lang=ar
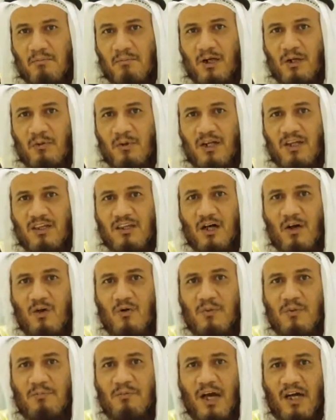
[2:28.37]
من
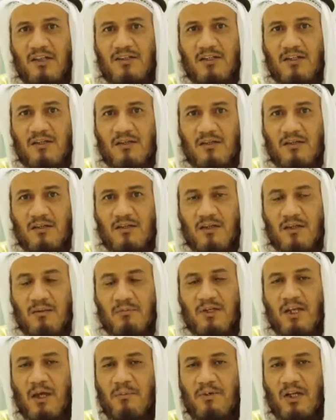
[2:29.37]
ورثه من بعده
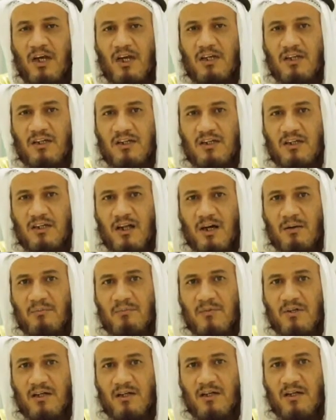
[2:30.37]
من أبنائه الكرام
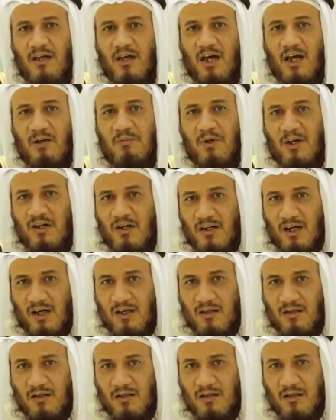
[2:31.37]
البررة
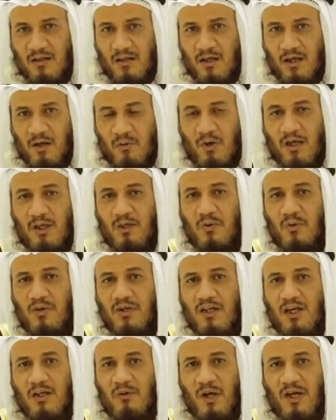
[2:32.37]
وإن
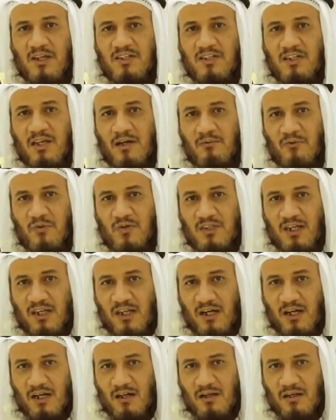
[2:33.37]
كنا نعزي
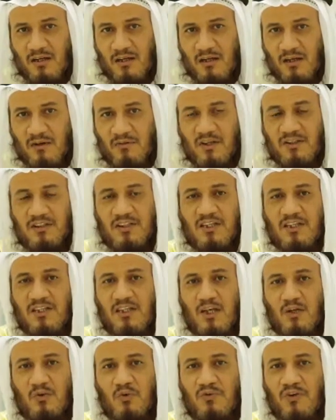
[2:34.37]
أنفسنا
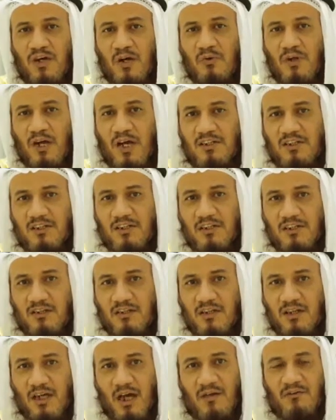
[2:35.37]
فالتسلية في أولاده
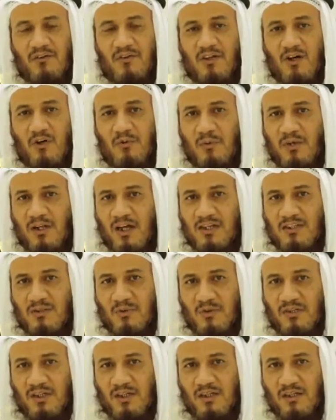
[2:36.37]
حفظهم الله عز
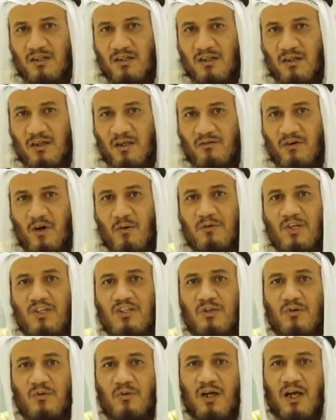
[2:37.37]
وجل فهم
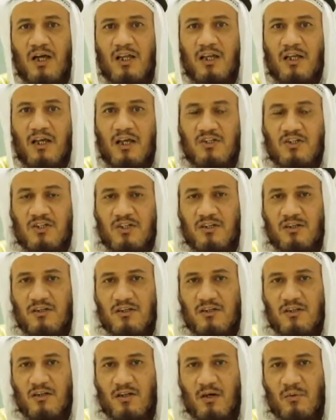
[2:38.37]
يسيرون على نهجه
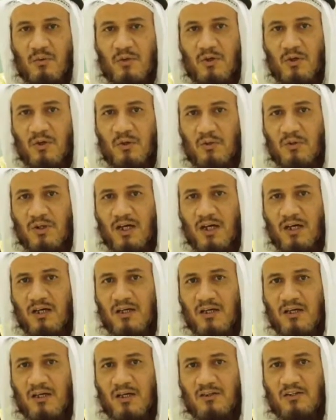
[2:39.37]
ويحيون
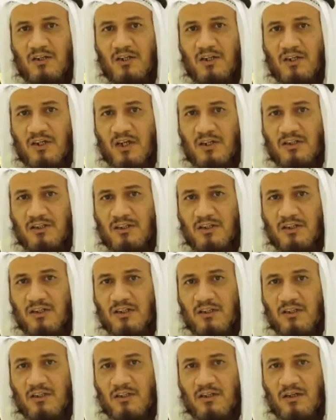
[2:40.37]

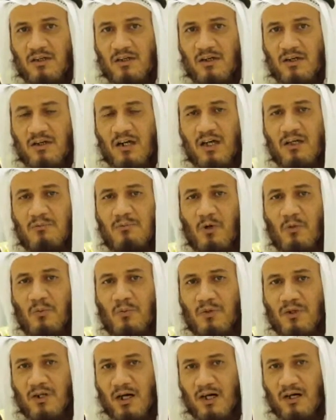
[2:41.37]
طريقته
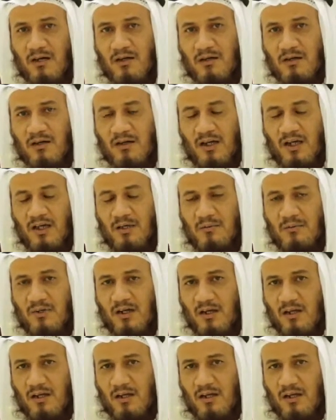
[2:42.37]
رحمهم الله رحم